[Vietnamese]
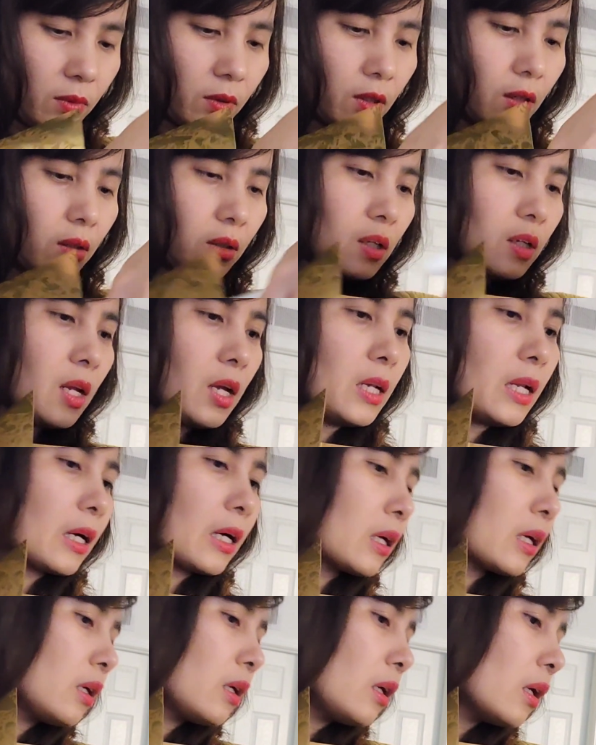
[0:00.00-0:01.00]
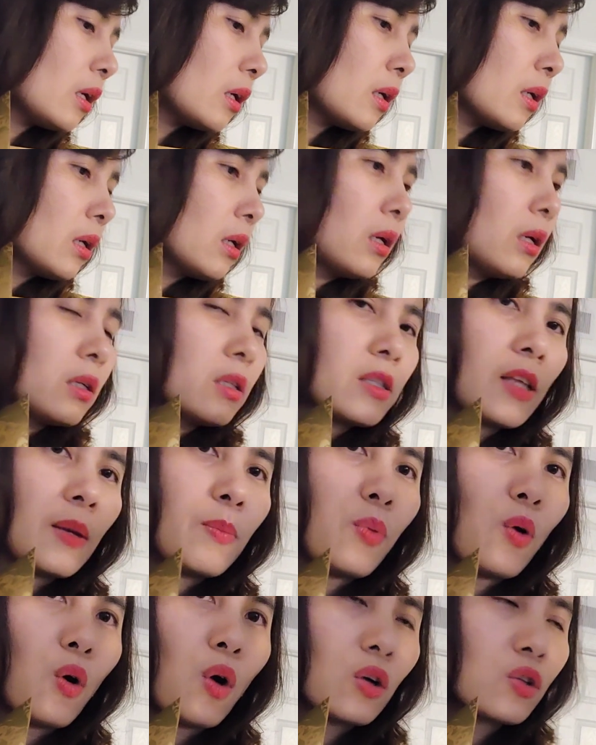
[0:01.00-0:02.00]
đó thì đây là cái ờ,
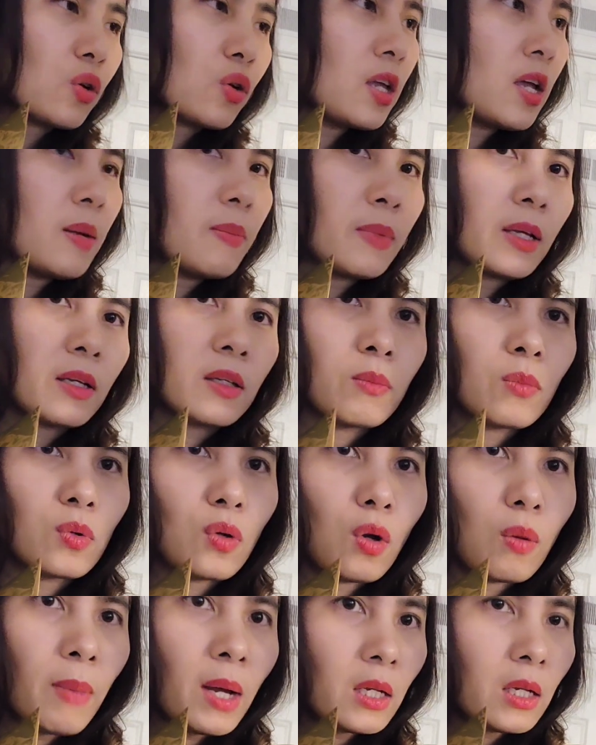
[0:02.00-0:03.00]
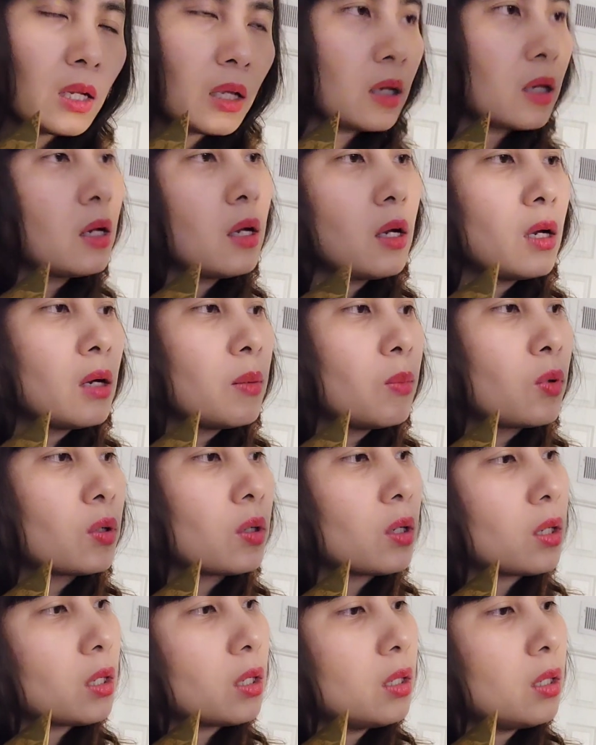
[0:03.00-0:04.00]
sample họ cho thêm này một lọ mắt này
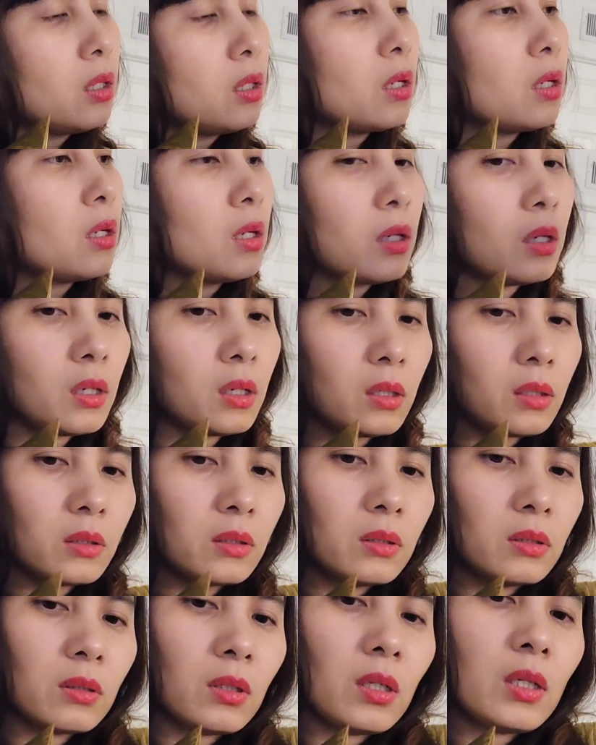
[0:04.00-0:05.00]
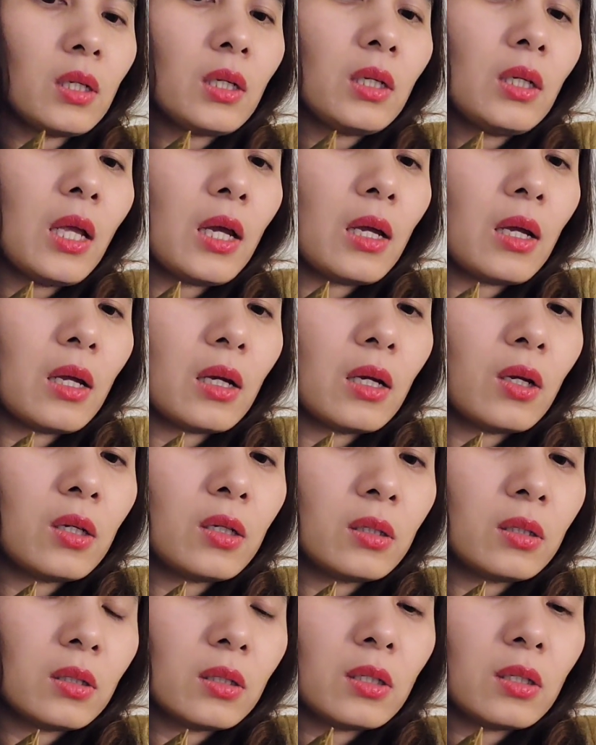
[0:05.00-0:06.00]
một cái ờ, cái cái để
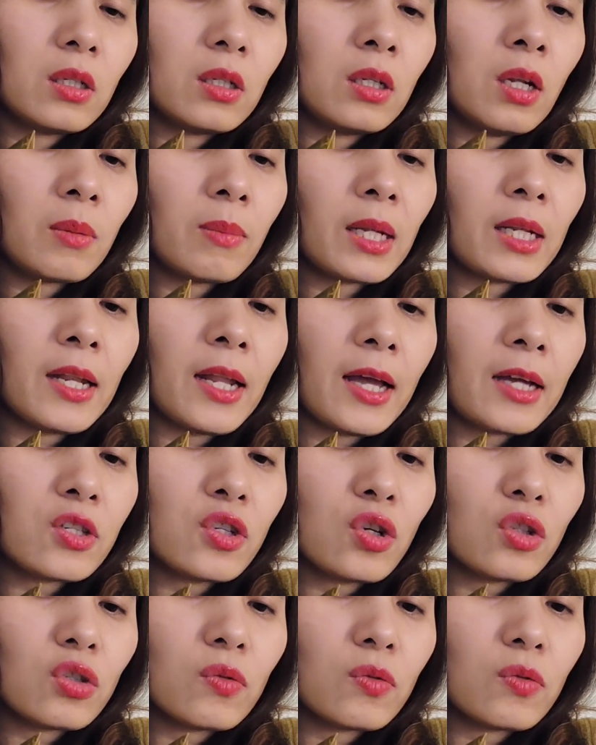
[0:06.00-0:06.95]
lật mặt nạ cho